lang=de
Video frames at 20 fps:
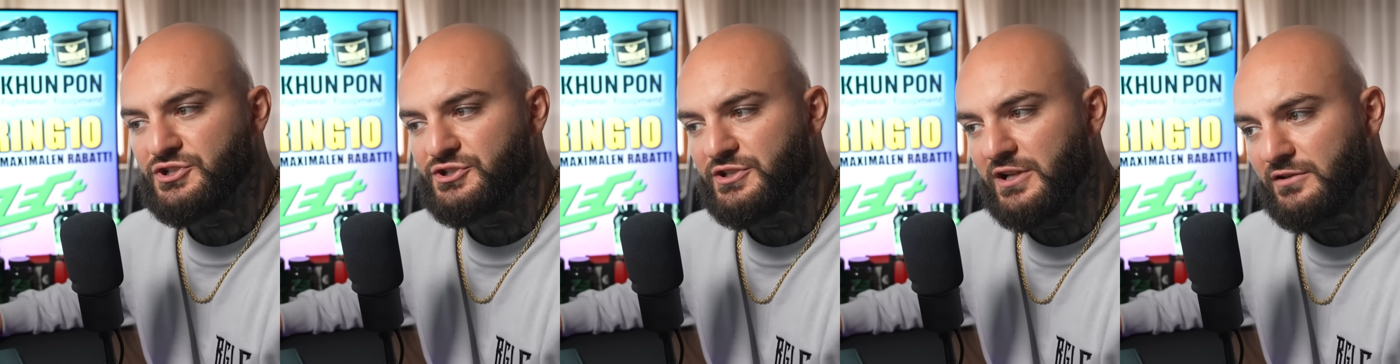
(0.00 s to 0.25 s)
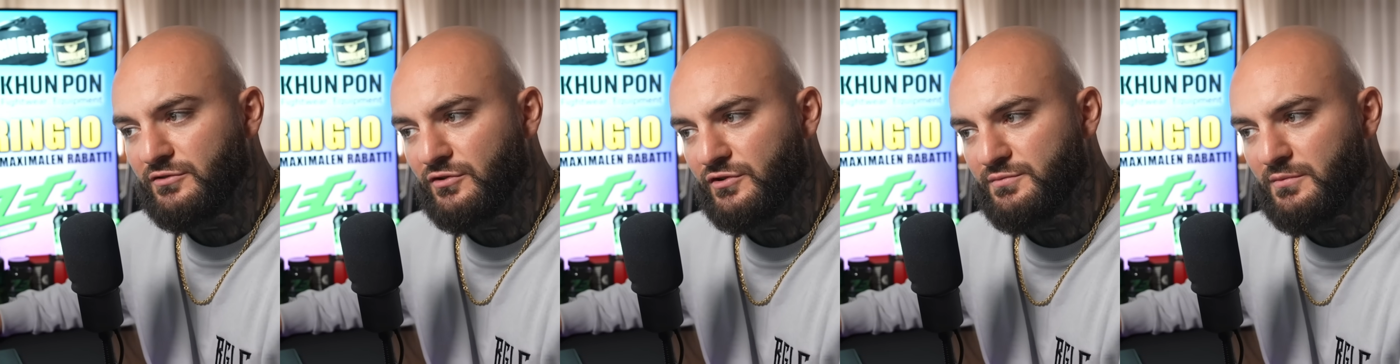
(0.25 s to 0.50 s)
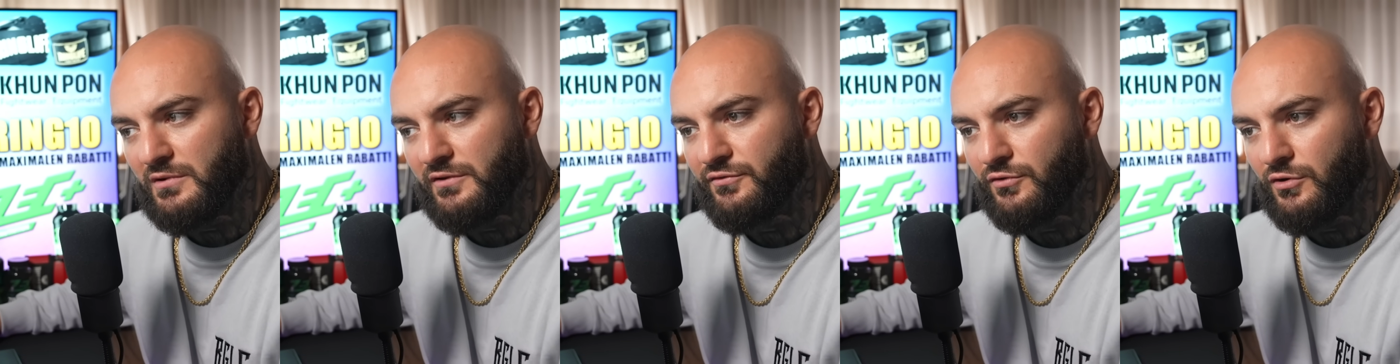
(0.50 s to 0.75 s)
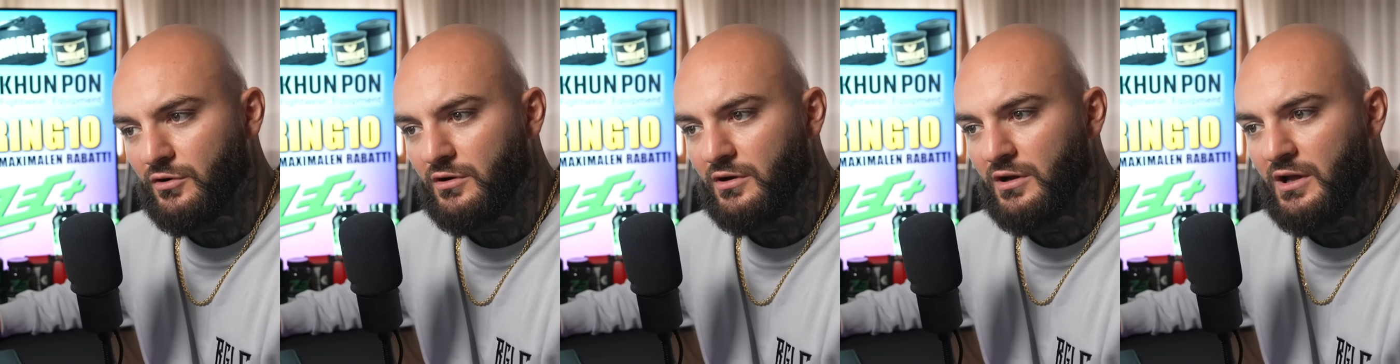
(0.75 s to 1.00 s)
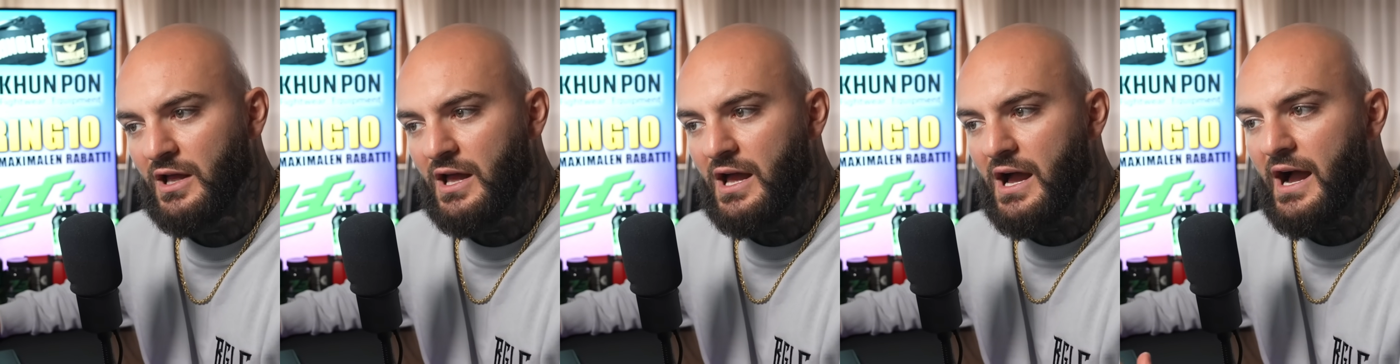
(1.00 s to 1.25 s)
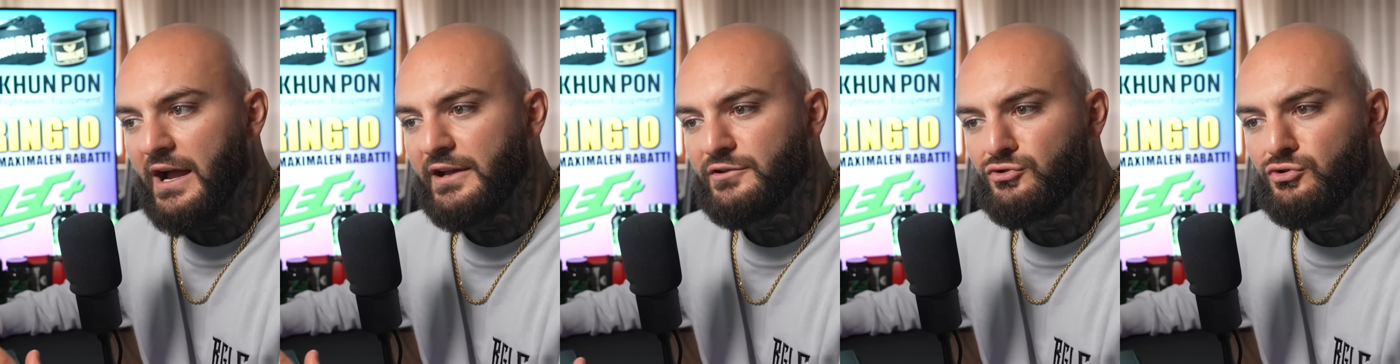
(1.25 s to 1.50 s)
Stellt euch mal vor,
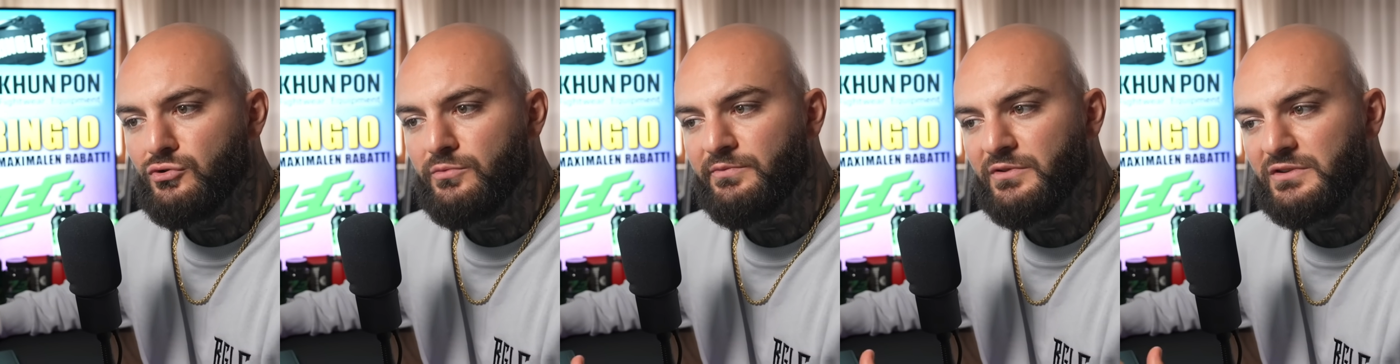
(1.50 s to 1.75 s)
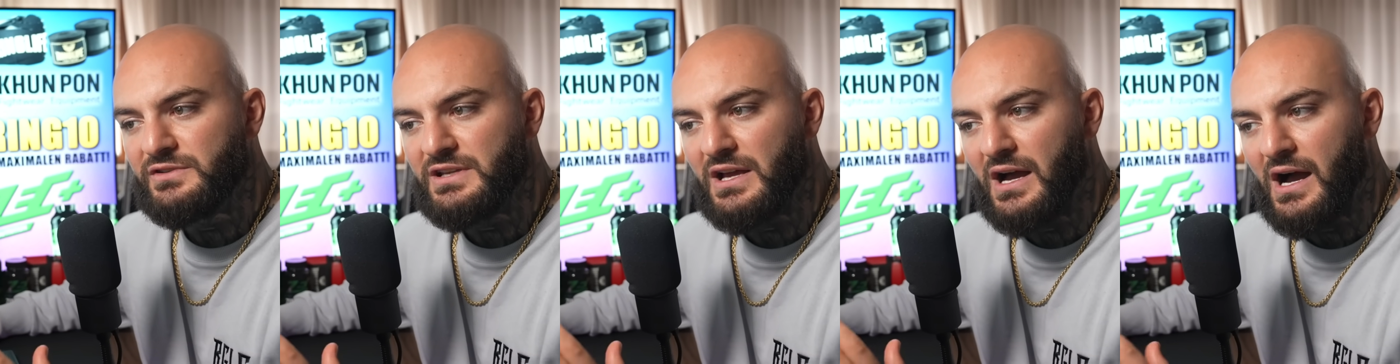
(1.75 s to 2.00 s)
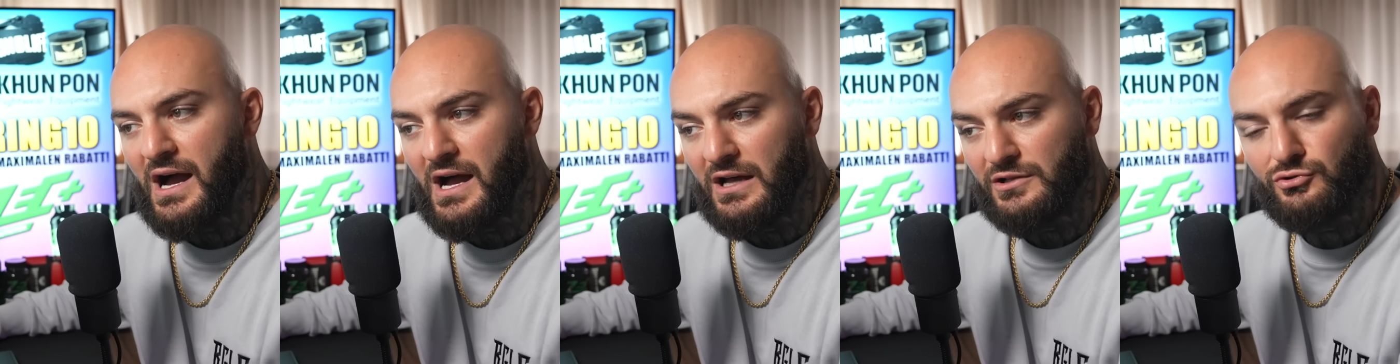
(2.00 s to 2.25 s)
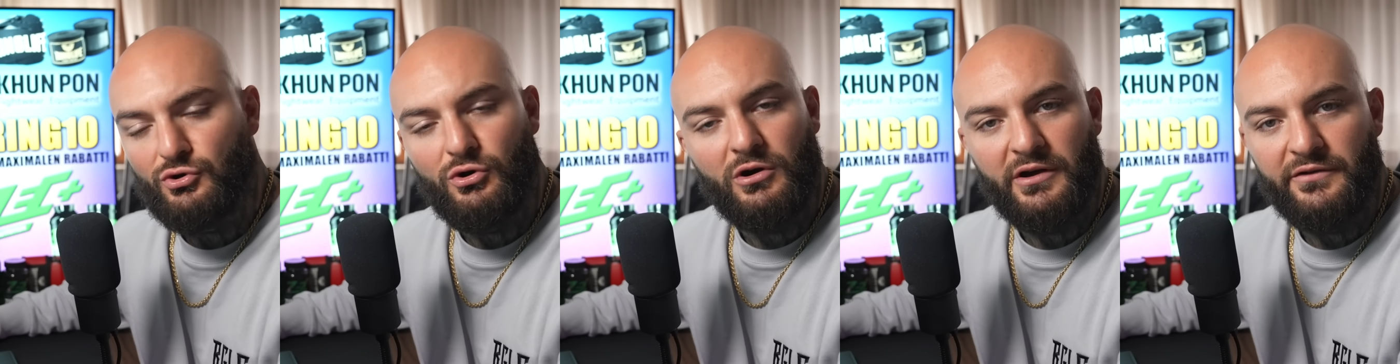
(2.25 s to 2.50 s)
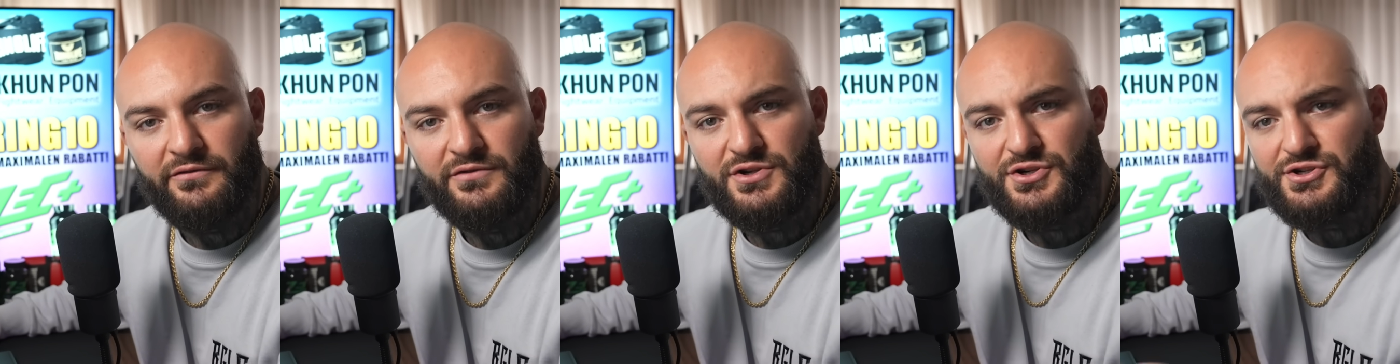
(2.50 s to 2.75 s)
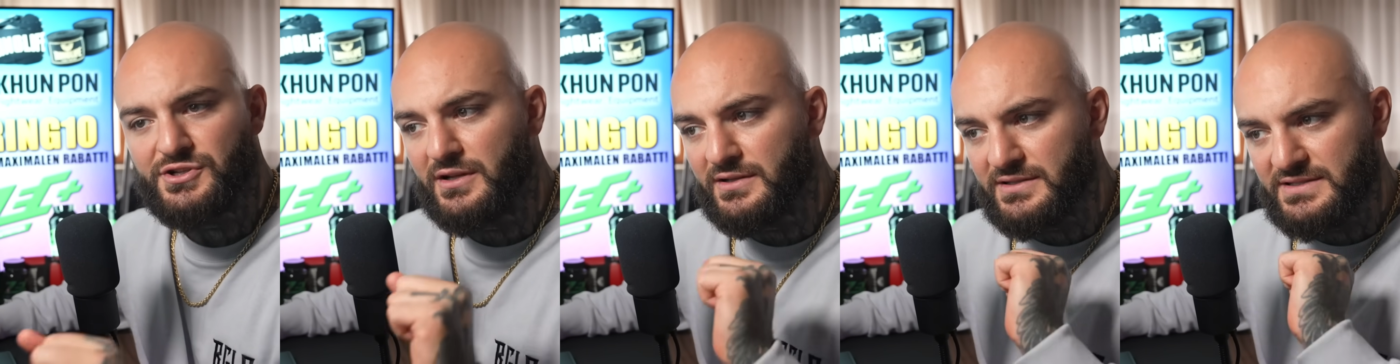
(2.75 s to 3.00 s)
ein Typ wird hier hardcore
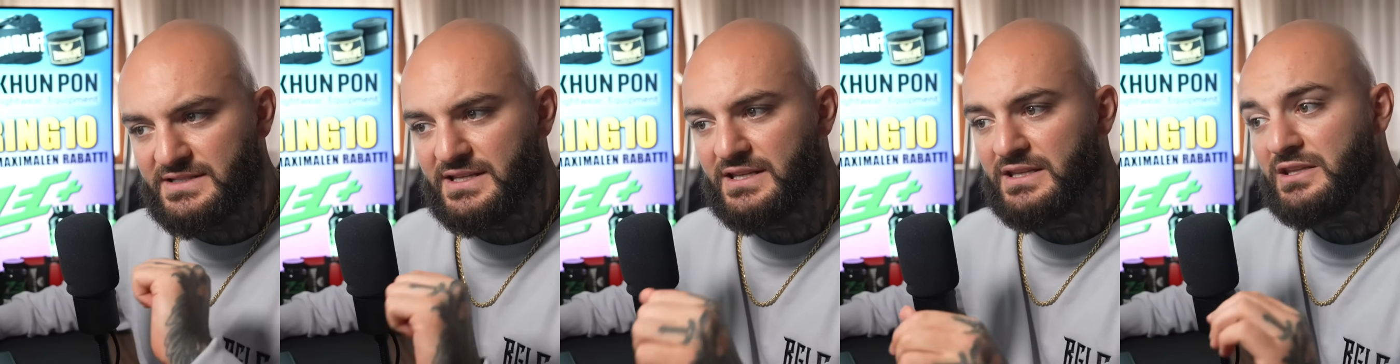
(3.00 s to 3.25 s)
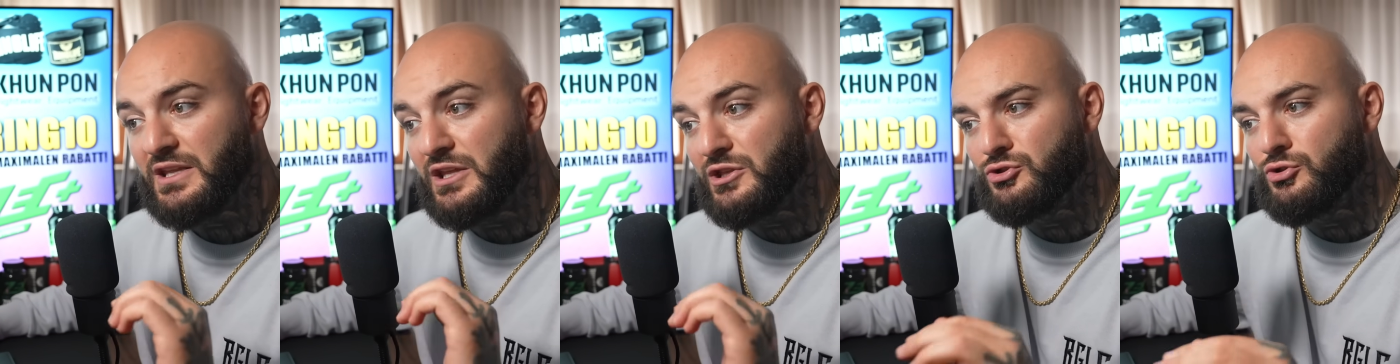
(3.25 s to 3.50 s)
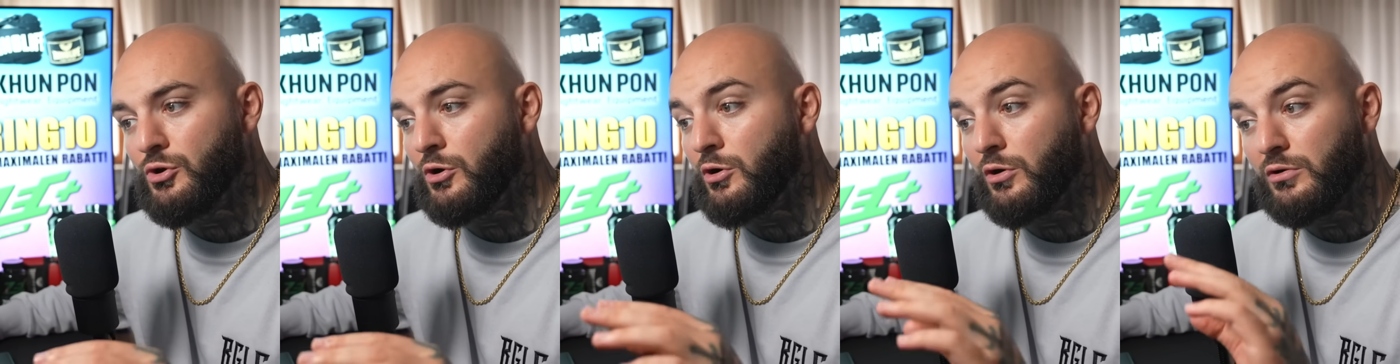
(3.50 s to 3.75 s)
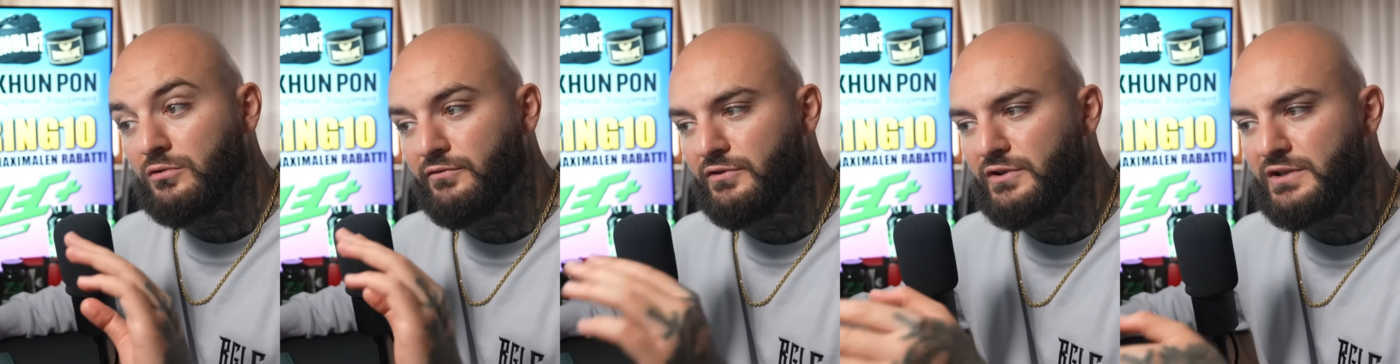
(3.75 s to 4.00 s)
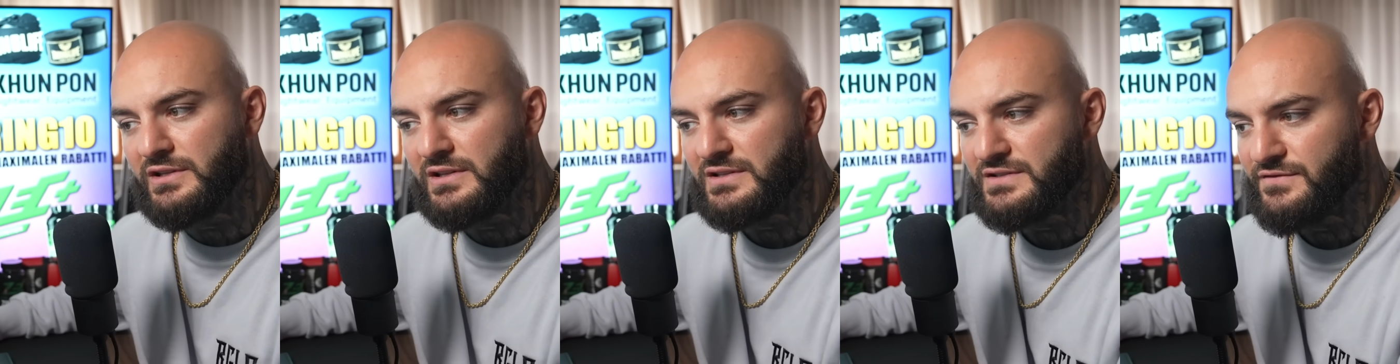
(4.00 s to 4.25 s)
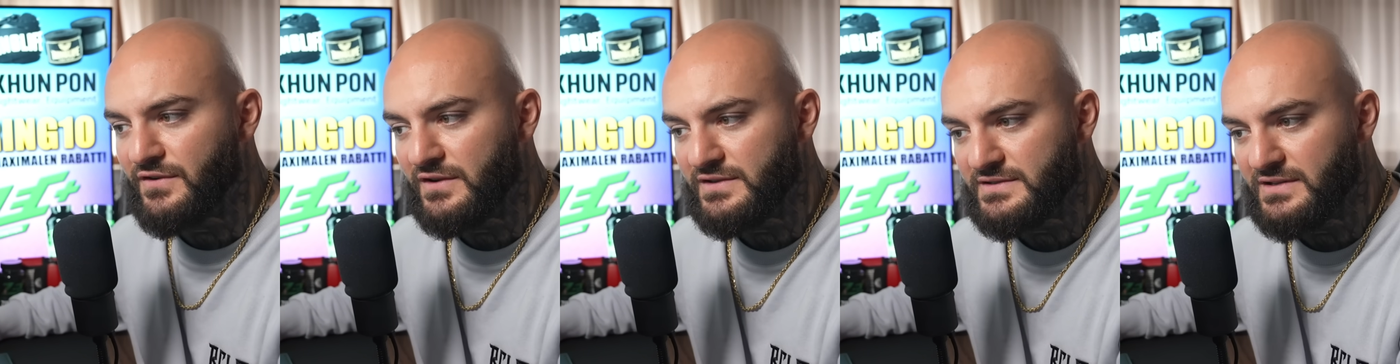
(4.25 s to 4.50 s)
erwischt, ans Kinn, geht Knockout, fliegt
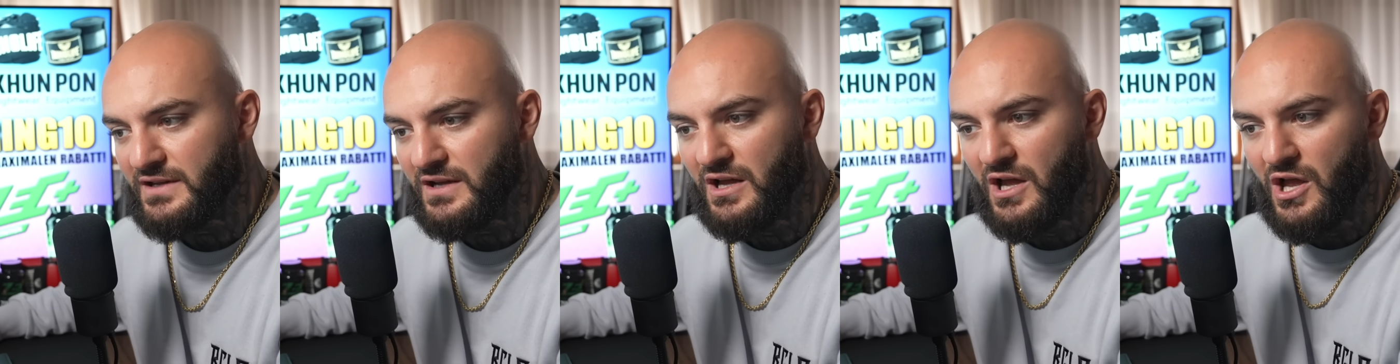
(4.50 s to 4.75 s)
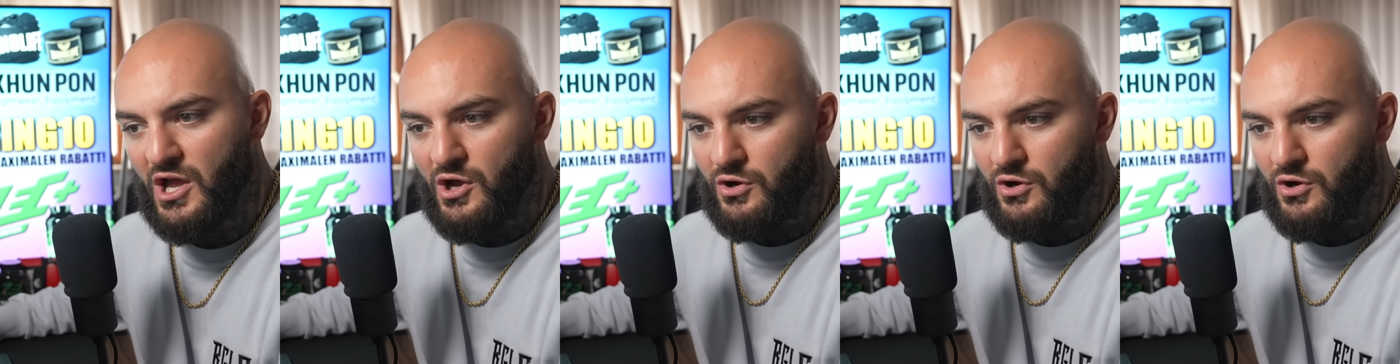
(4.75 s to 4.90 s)
ins Wasser